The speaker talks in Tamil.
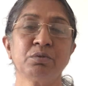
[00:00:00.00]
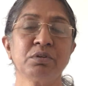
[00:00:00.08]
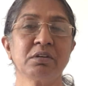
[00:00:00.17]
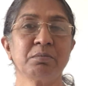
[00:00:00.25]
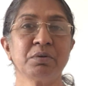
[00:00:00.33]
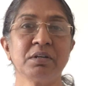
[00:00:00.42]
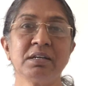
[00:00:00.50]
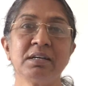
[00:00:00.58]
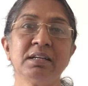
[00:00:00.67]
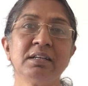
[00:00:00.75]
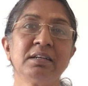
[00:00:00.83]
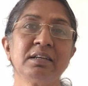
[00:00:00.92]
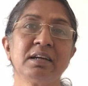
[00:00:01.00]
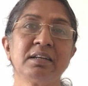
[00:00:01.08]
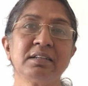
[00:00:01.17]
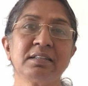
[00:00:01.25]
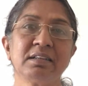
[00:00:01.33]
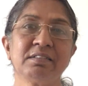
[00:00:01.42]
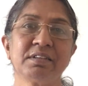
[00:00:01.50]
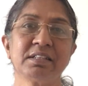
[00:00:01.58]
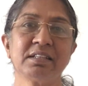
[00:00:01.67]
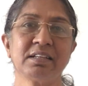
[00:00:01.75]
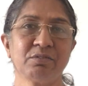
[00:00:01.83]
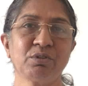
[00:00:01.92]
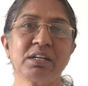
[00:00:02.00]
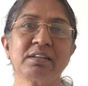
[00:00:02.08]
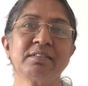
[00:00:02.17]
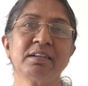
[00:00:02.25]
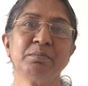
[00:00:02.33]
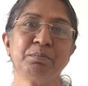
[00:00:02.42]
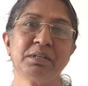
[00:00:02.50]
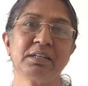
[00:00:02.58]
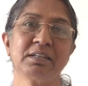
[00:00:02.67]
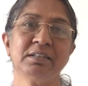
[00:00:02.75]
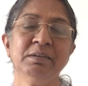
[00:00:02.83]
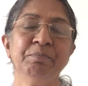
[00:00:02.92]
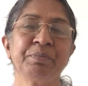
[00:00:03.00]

உங்களுக்கு முன்னாடி நான் ஞானத்தில் வந்தேன் ஒரு எக்ஸாம்பிளுக்கு